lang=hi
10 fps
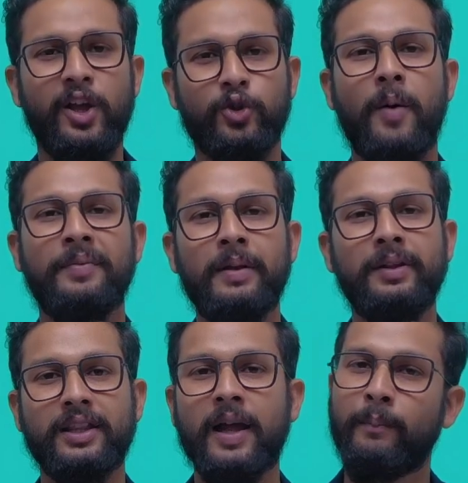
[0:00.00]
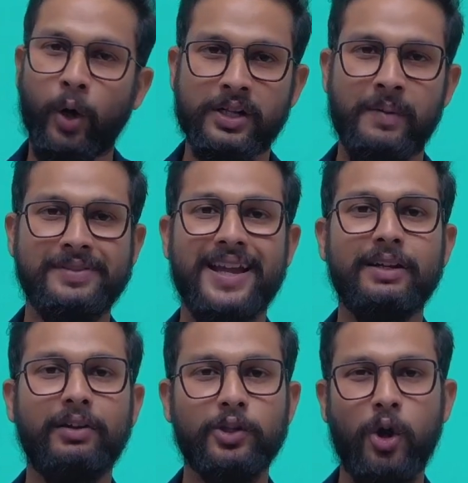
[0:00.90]
जॉब नहीं मिलता है बहुत कम सैलरी
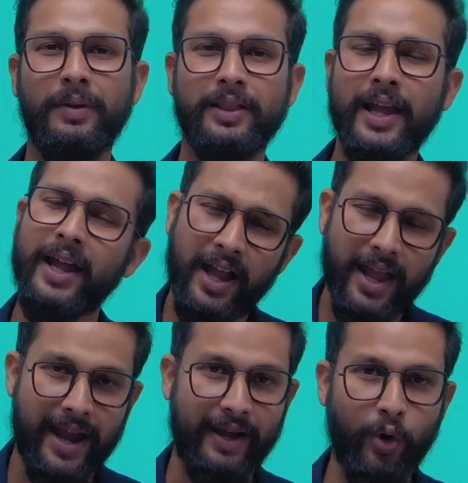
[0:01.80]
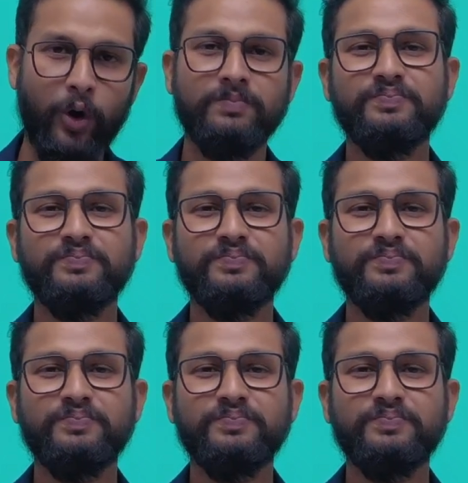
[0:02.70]
वाला जॉब मिलता है एंड वो